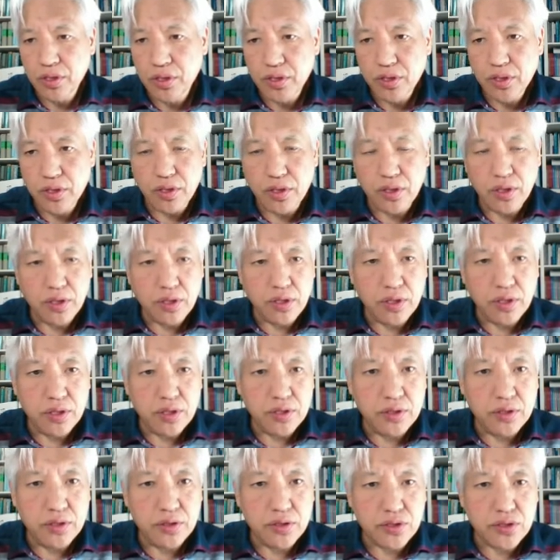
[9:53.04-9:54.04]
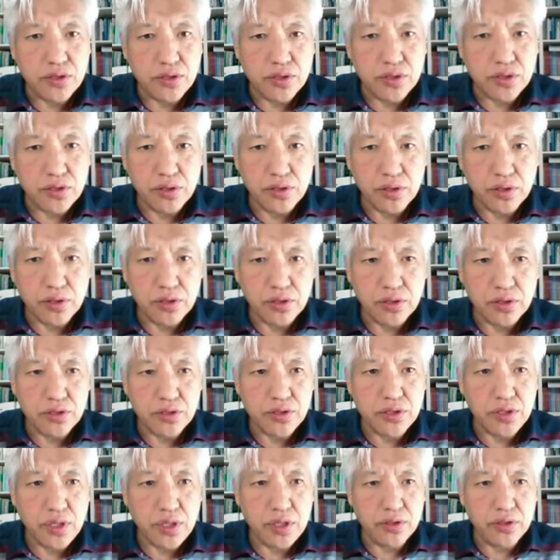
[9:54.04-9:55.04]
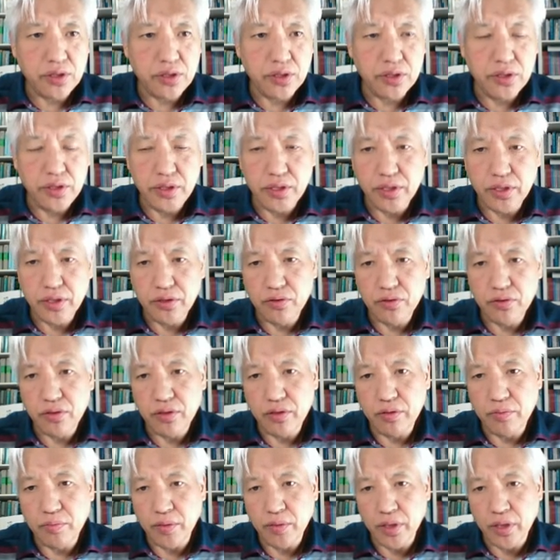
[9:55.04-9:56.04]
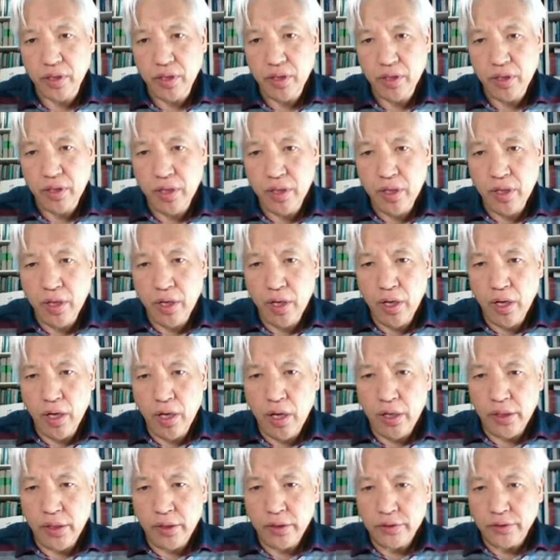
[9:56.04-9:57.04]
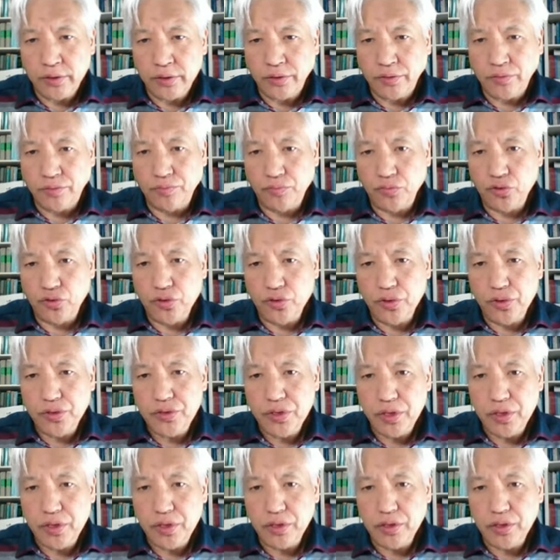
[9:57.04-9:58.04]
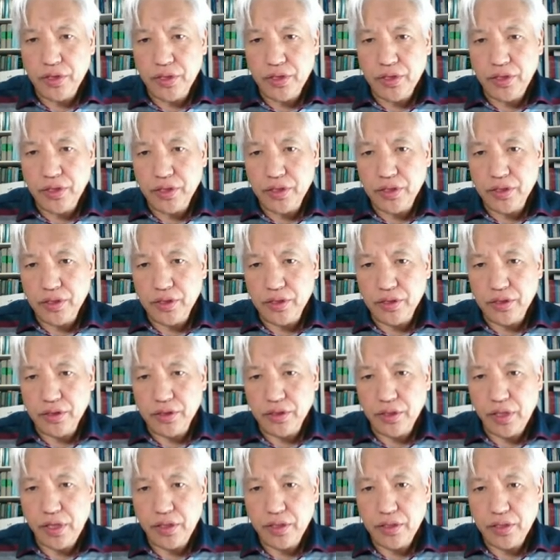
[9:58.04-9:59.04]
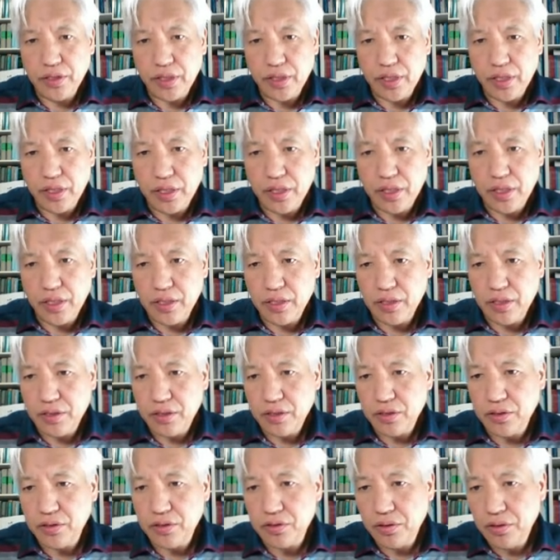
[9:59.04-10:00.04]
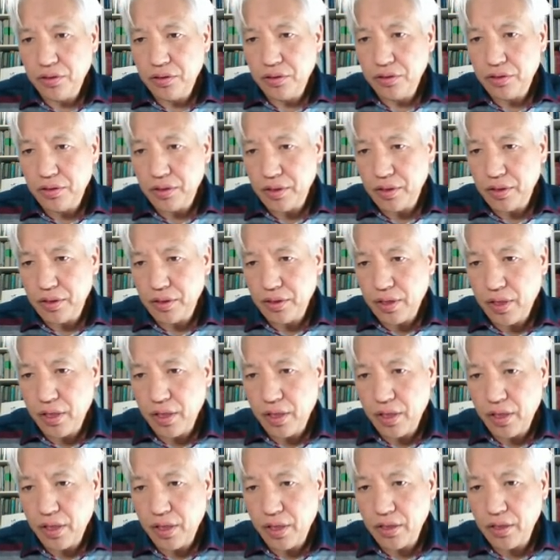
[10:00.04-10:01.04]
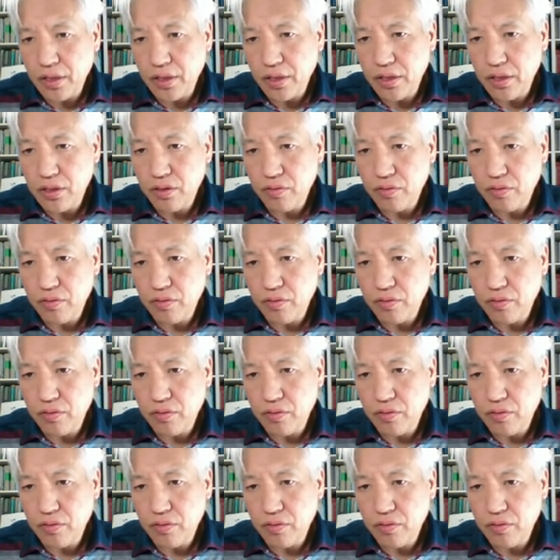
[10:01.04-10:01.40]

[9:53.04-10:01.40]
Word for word: 어, 이런 뜻이죠. 어찌하여 너희는 또는 뭐 무엇을 너희는 했느냐 그죠? 어, 퇴인칭